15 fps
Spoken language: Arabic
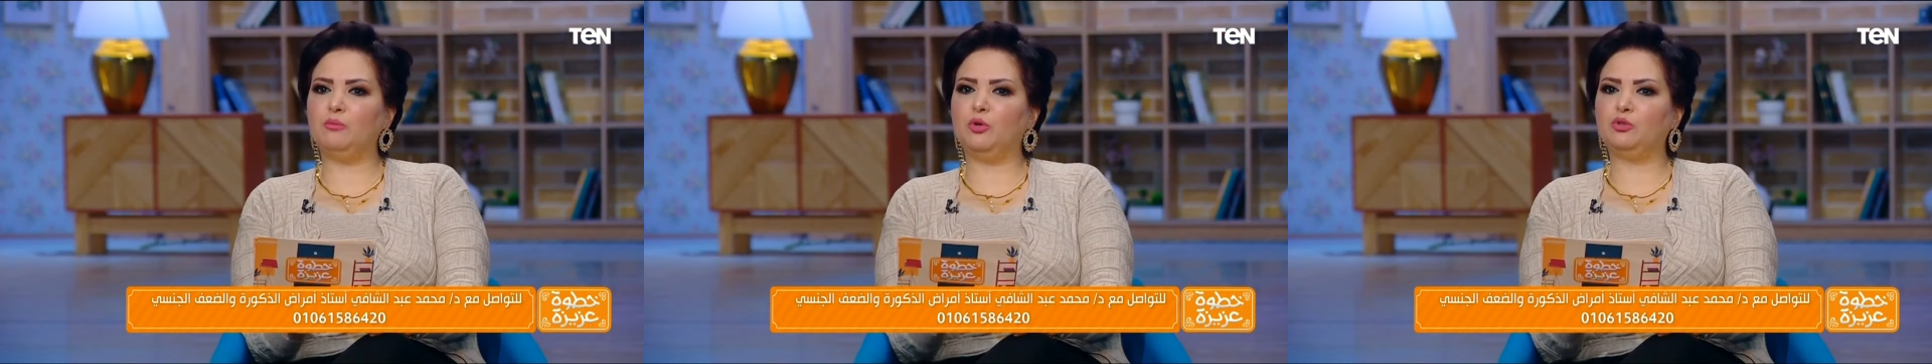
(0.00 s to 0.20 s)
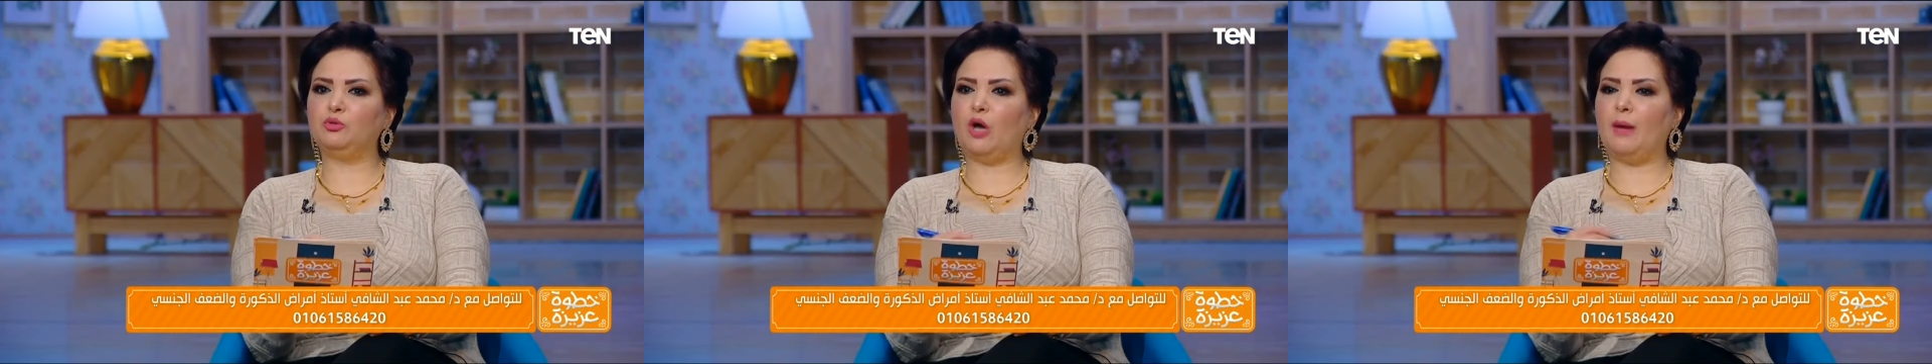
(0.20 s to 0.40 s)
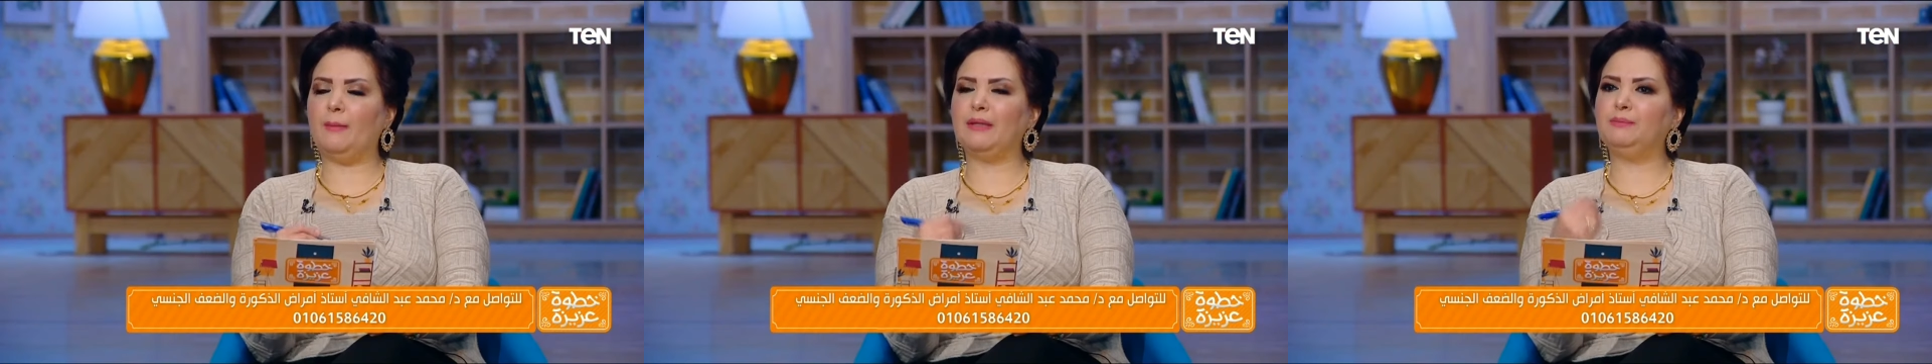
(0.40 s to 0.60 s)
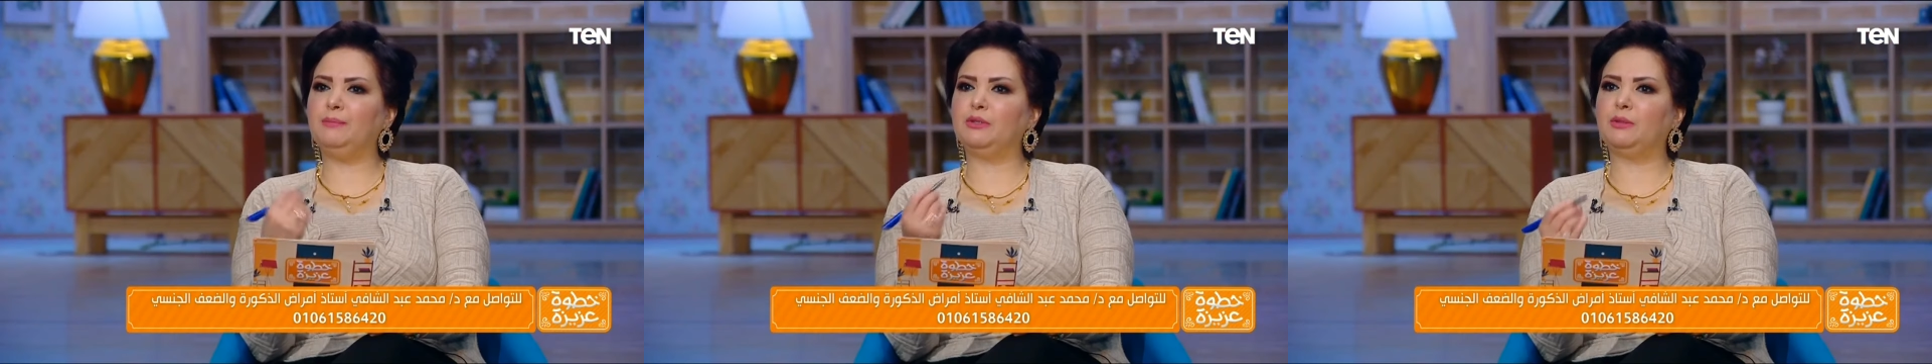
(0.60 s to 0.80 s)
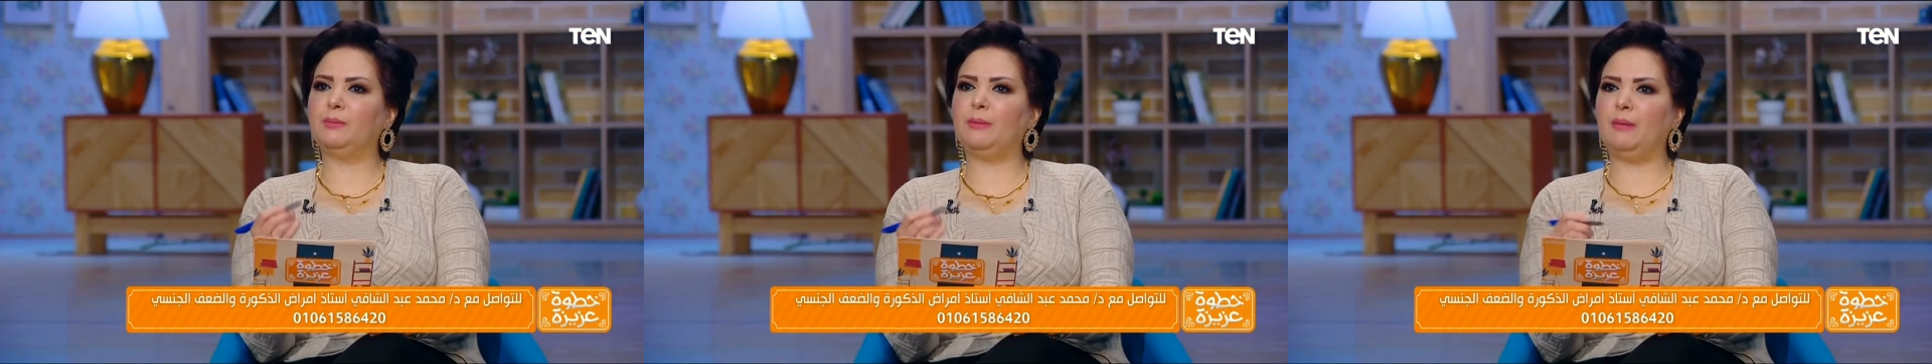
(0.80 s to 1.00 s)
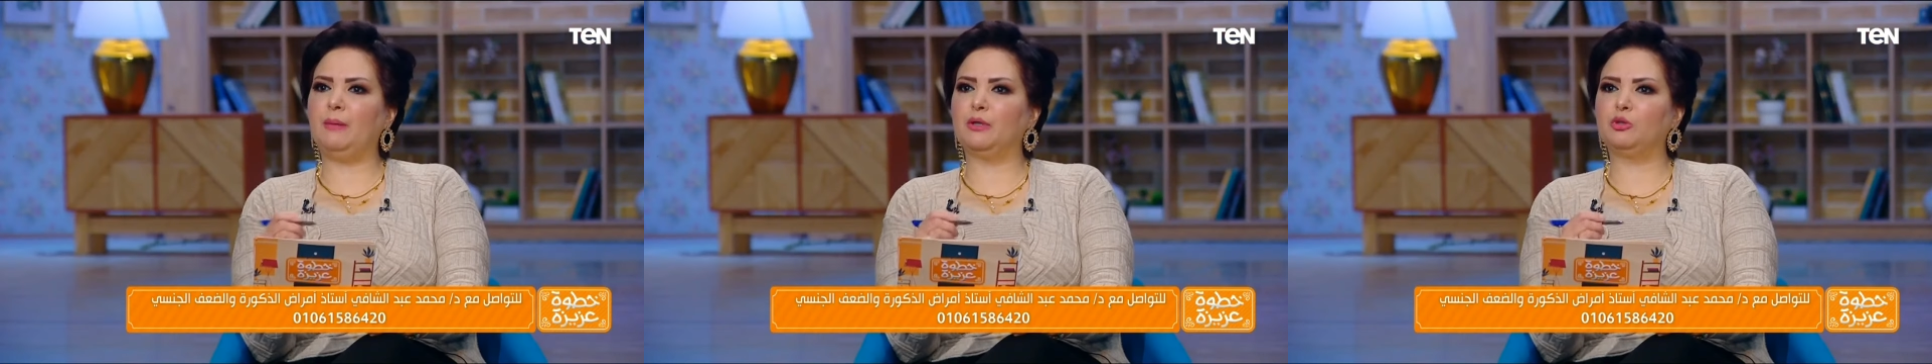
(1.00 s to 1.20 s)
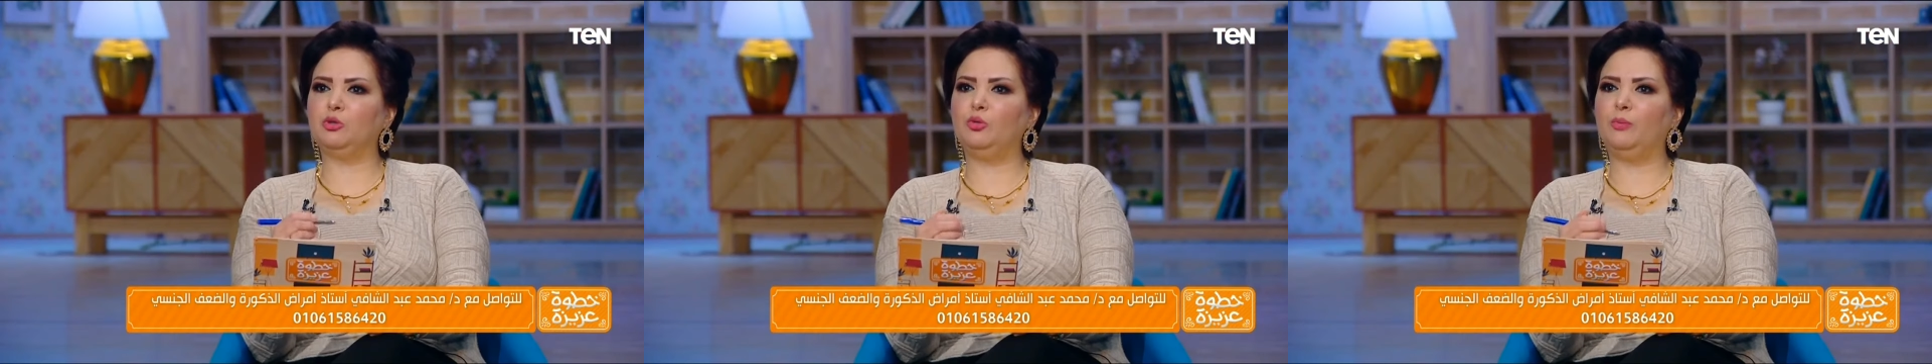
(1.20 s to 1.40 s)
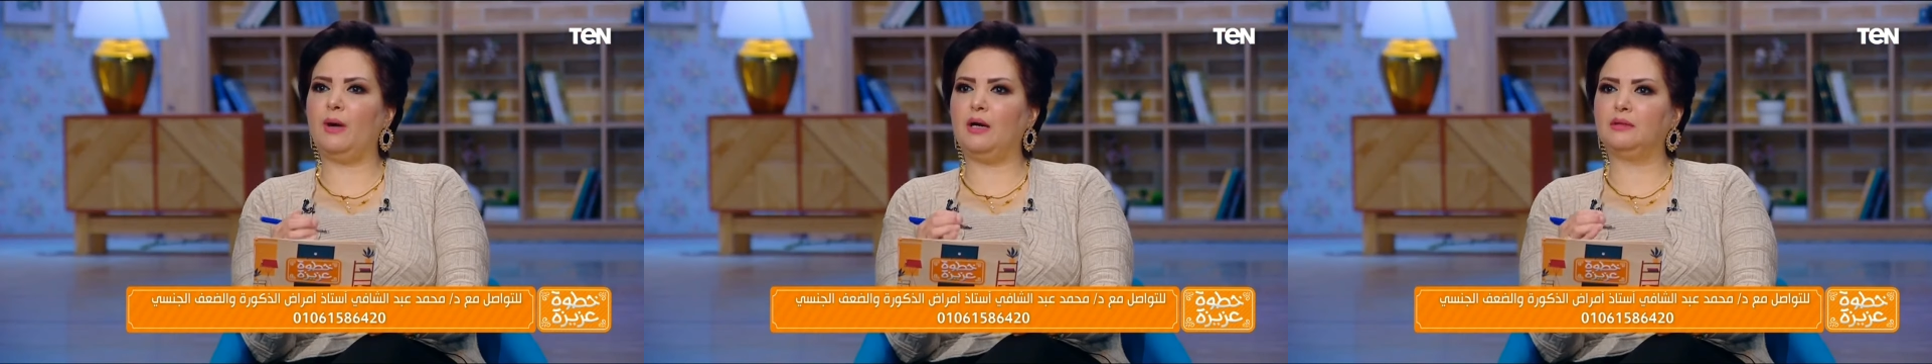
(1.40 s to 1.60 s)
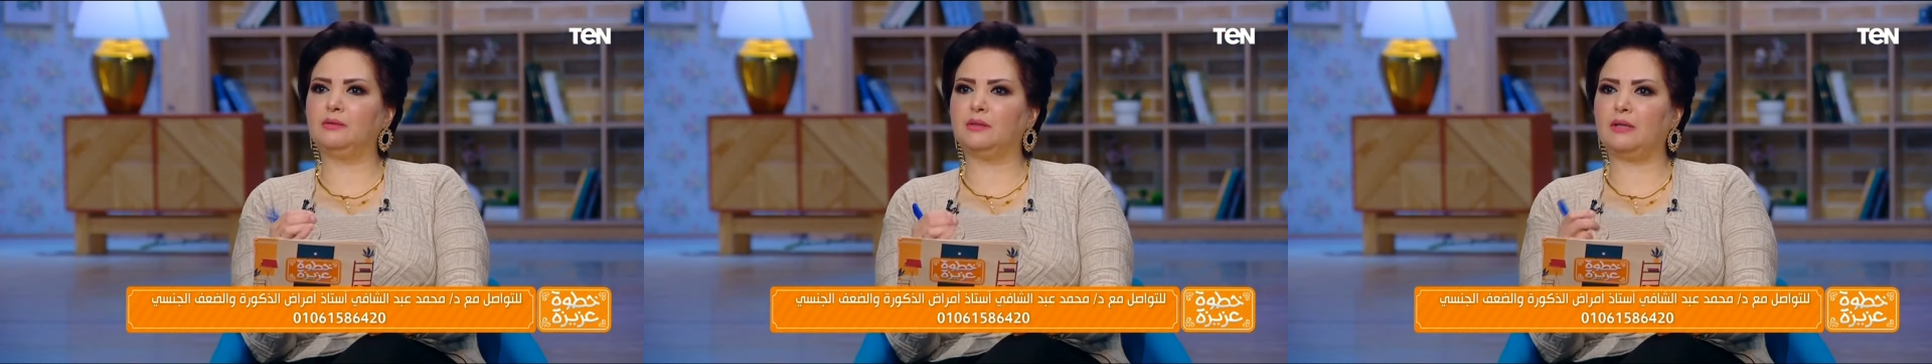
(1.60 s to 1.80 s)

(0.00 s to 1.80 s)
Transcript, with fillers: دعامات بتبقى مطلوبه اكتر